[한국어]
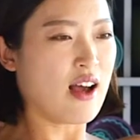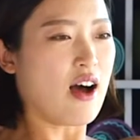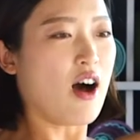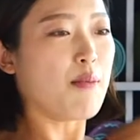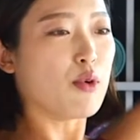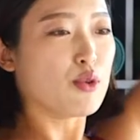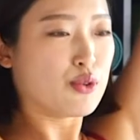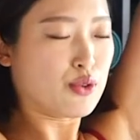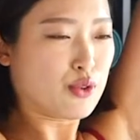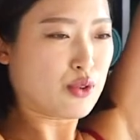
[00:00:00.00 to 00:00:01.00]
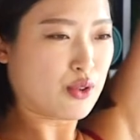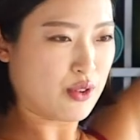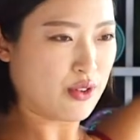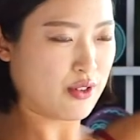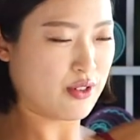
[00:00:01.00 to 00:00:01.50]
업, 후,
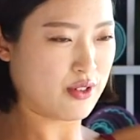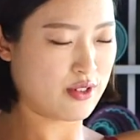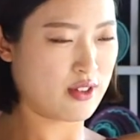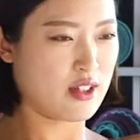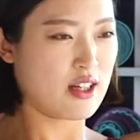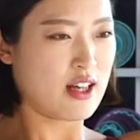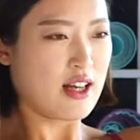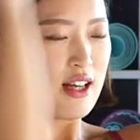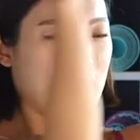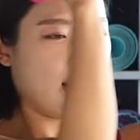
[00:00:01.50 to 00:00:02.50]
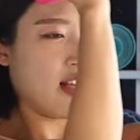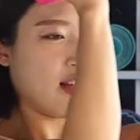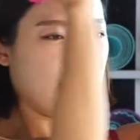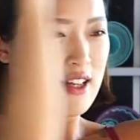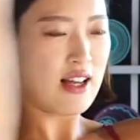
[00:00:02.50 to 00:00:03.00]

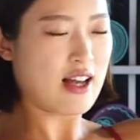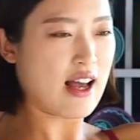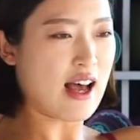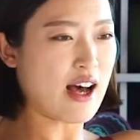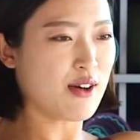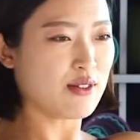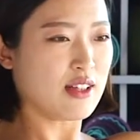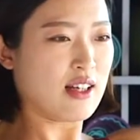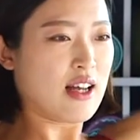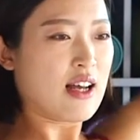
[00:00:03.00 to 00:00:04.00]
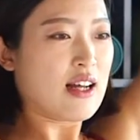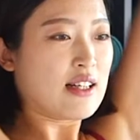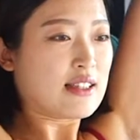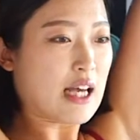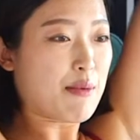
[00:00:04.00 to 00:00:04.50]
인, 아웃.
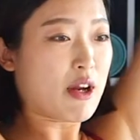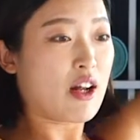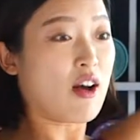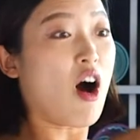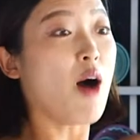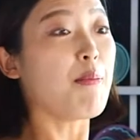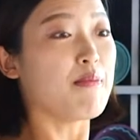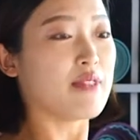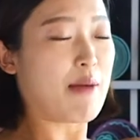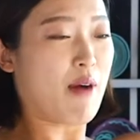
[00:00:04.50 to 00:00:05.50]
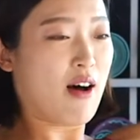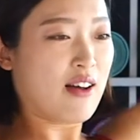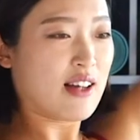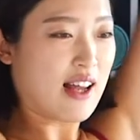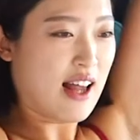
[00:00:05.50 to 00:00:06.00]
자, 이번에는 업, 네
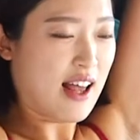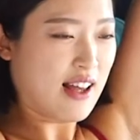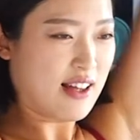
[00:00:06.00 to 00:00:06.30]
번. 하나,